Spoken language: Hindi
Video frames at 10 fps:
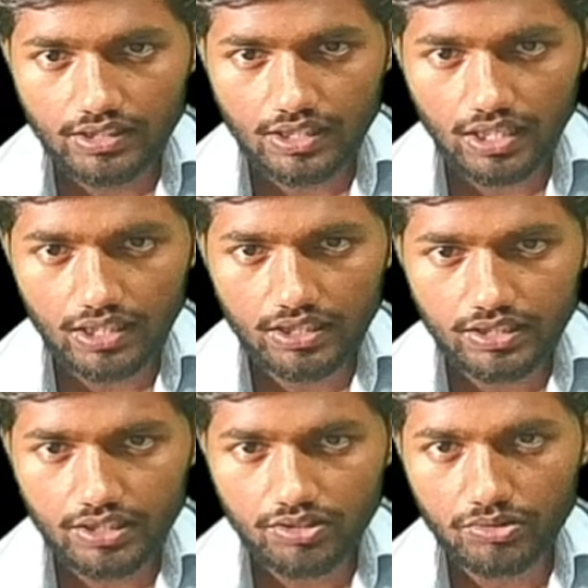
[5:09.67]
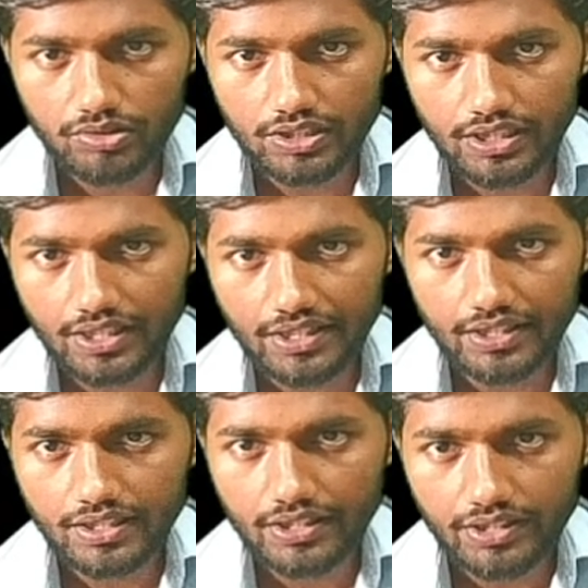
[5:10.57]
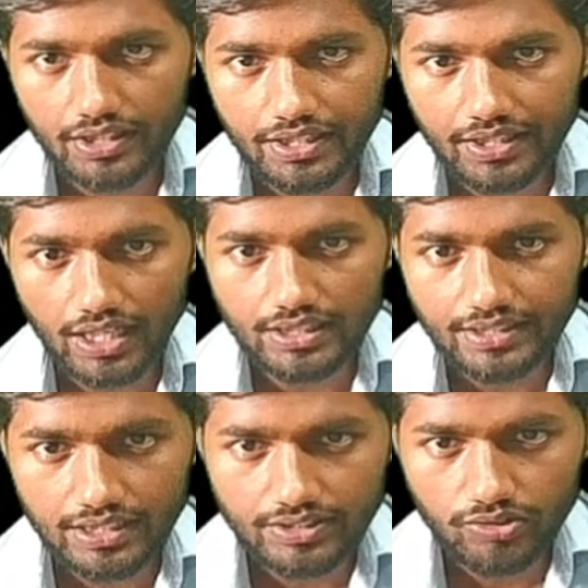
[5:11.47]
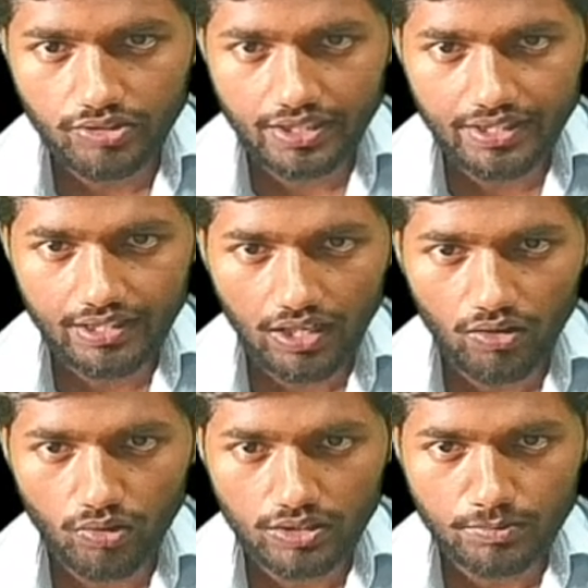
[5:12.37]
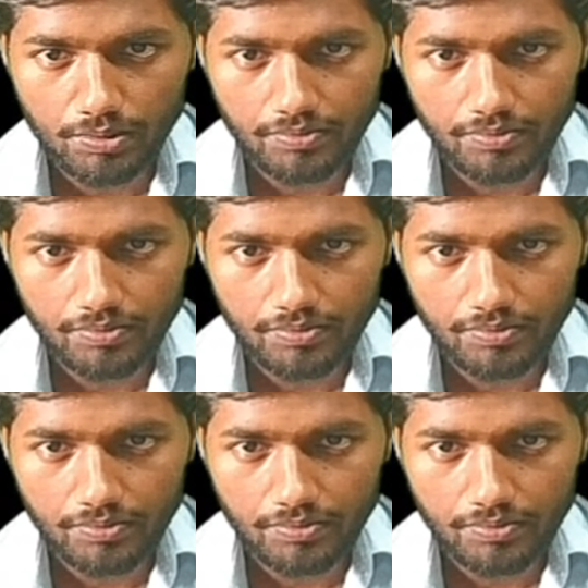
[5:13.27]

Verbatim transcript: इतना गलती तो होती नहीं थी कैसे बस